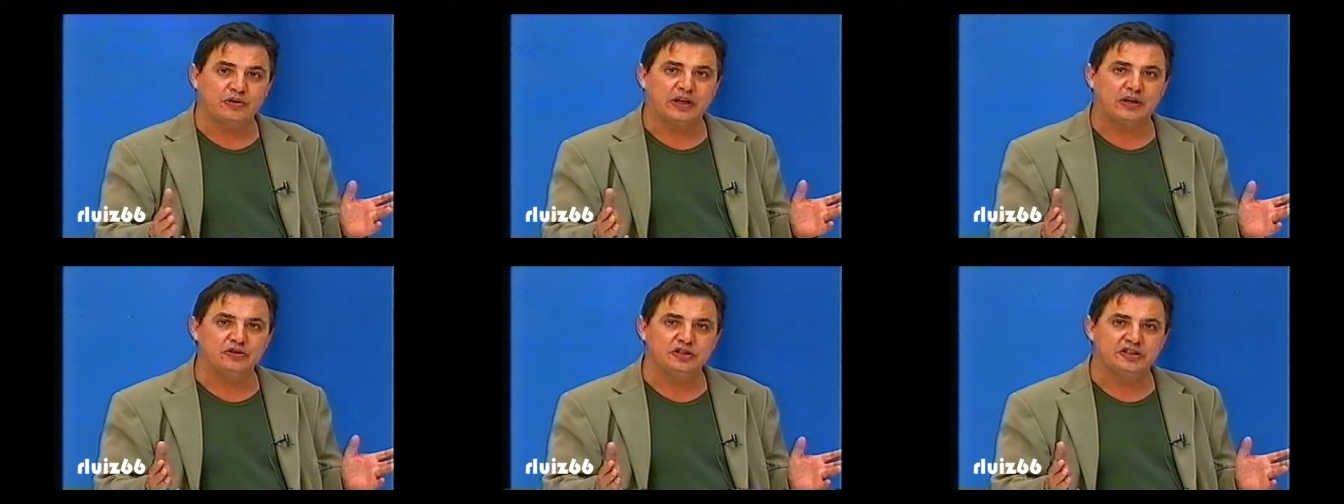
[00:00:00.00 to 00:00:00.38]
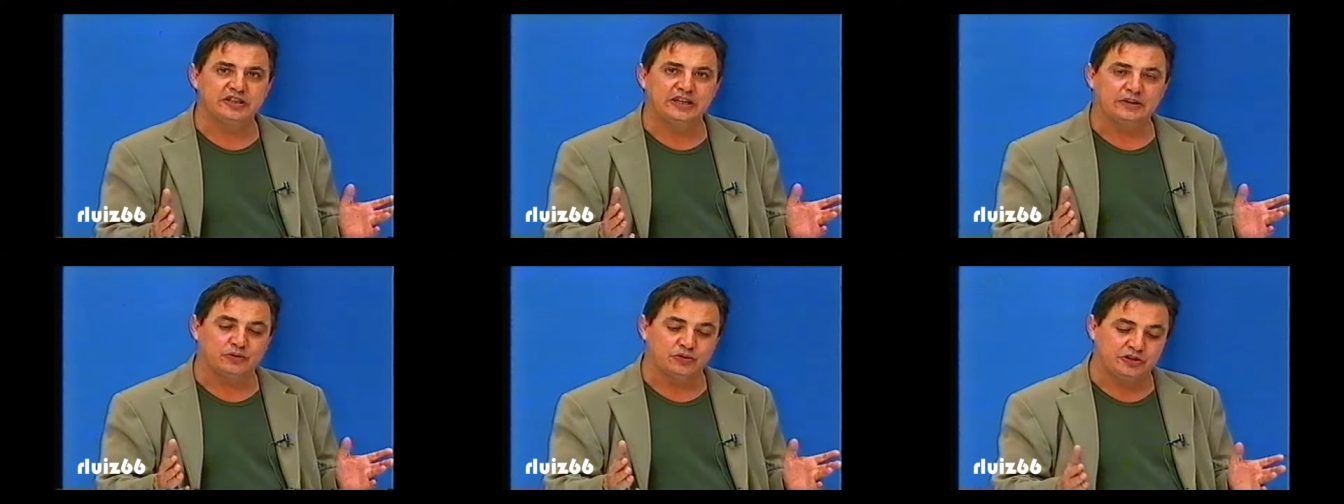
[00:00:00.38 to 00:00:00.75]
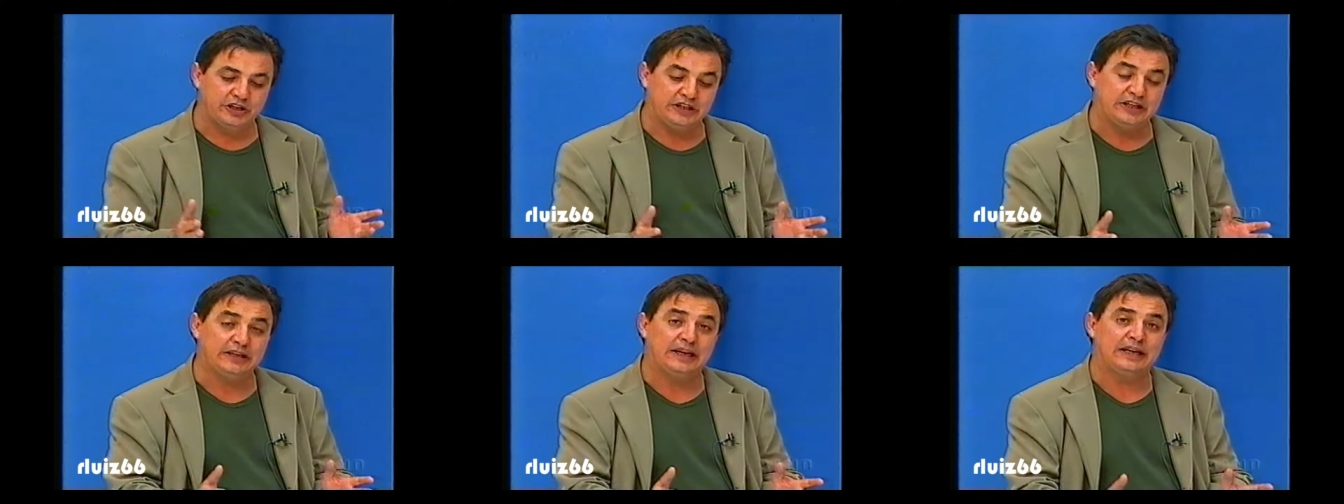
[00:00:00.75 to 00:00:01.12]
quero dizer, a
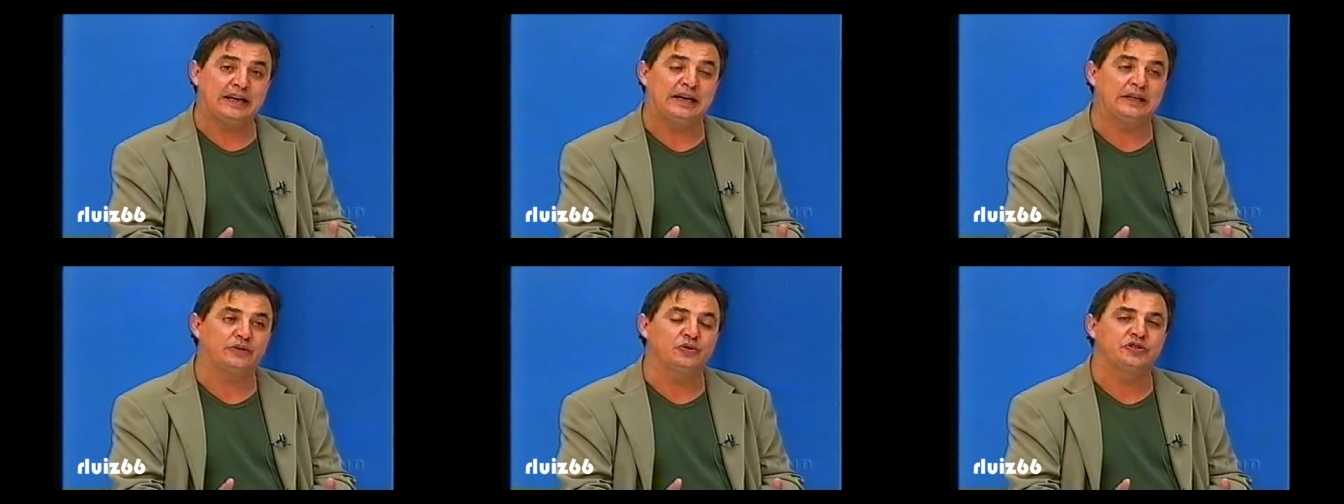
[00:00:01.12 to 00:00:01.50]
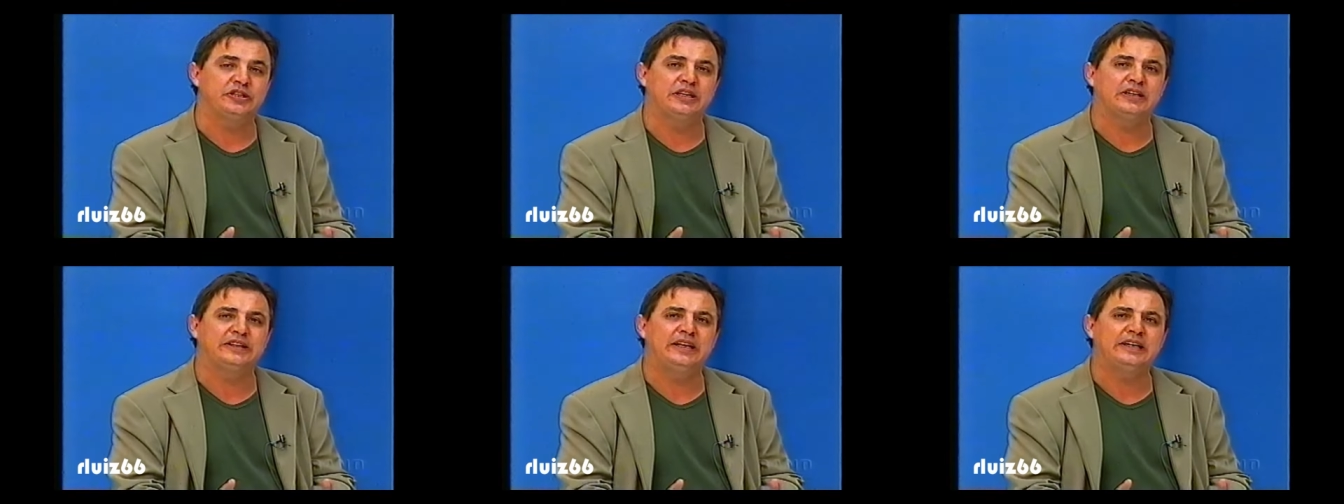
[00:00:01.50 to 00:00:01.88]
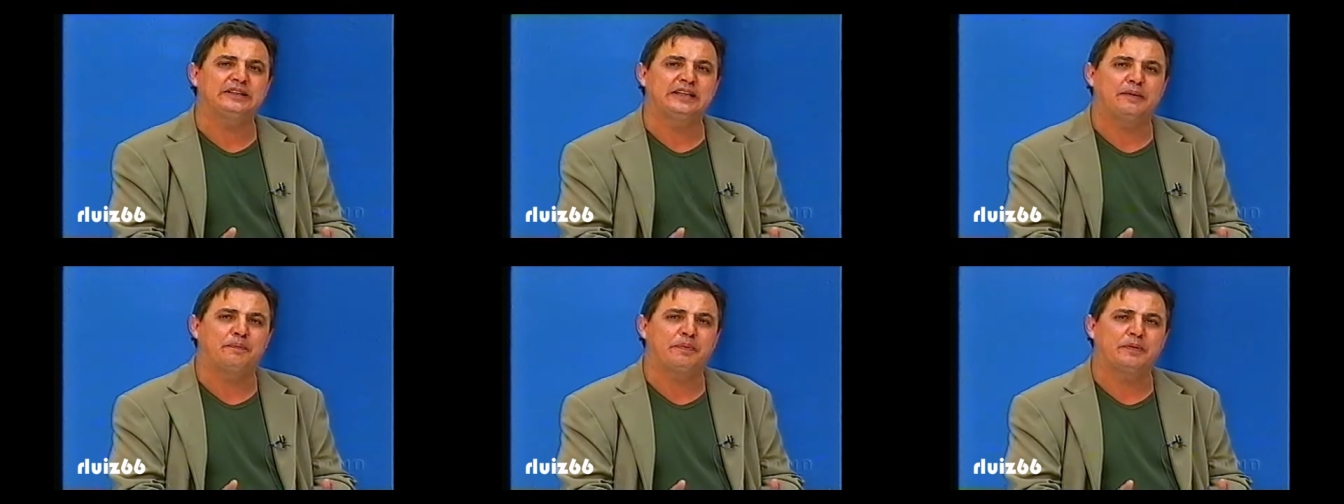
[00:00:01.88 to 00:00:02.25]
torcida, a torcida tem que
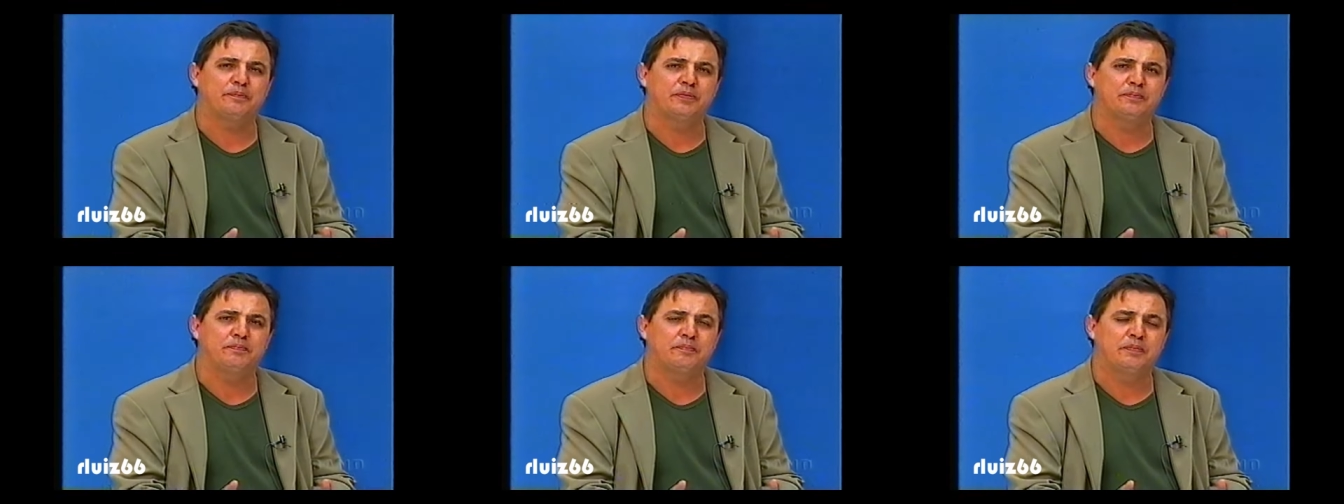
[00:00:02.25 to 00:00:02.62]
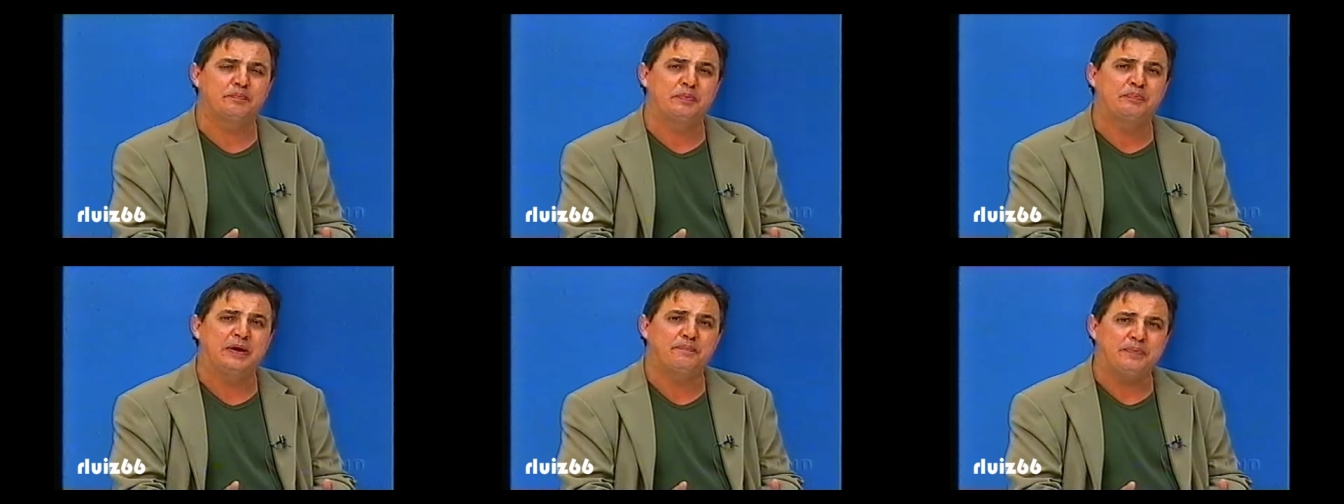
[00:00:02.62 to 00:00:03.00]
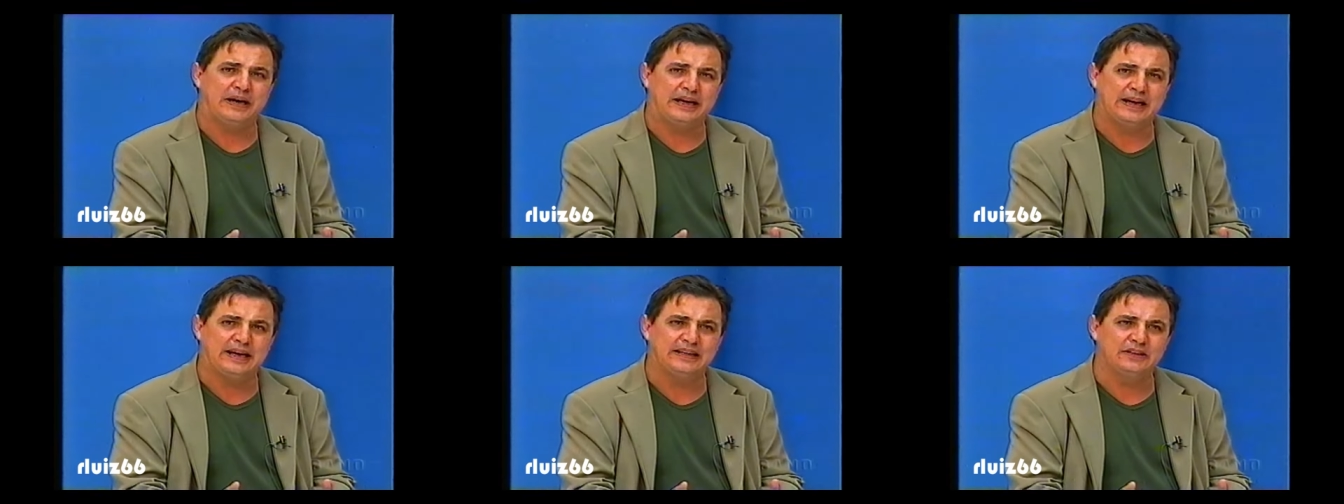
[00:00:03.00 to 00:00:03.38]
estar
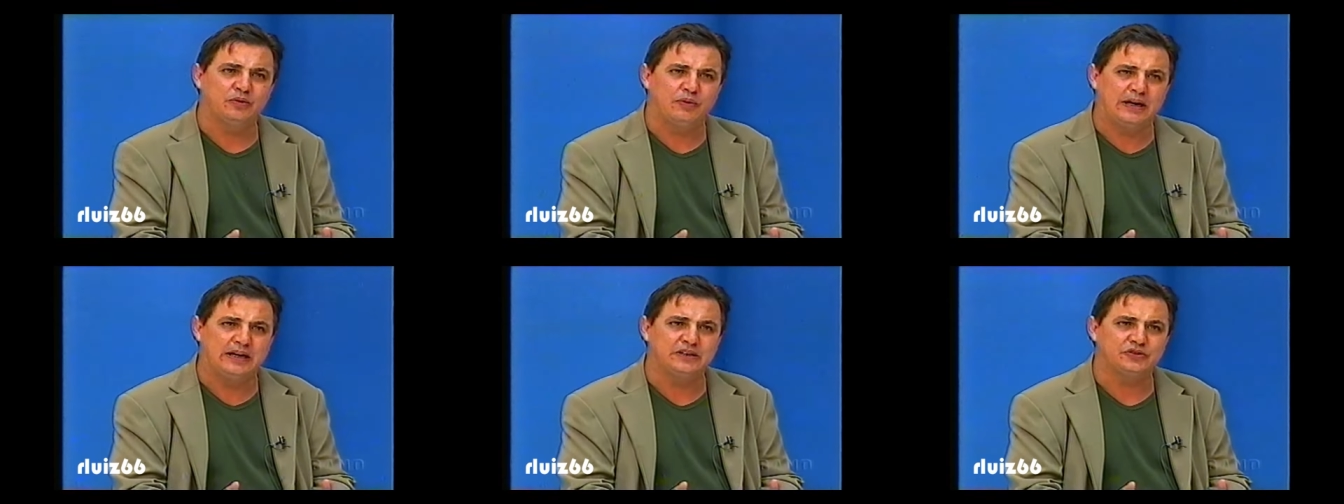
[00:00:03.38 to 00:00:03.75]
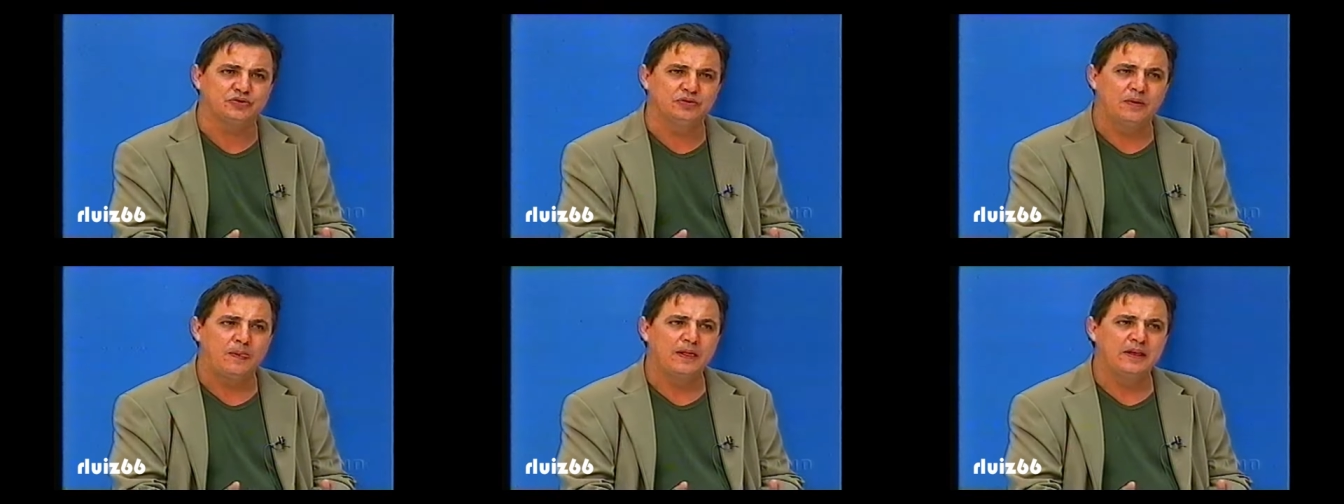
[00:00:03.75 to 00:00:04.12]
preparada, eu acho,